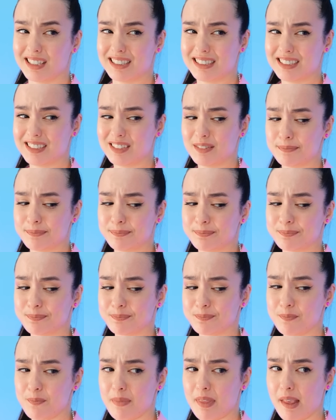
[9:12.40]
Oddio,
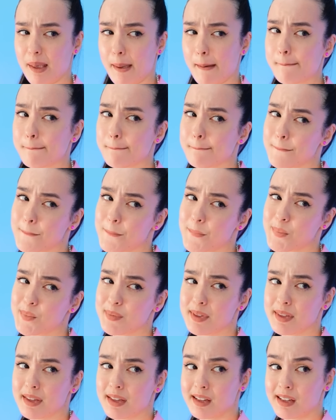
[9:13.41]
ha il rossetto sui
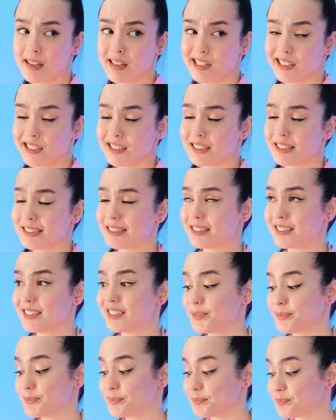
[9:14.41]
denti, che orrore.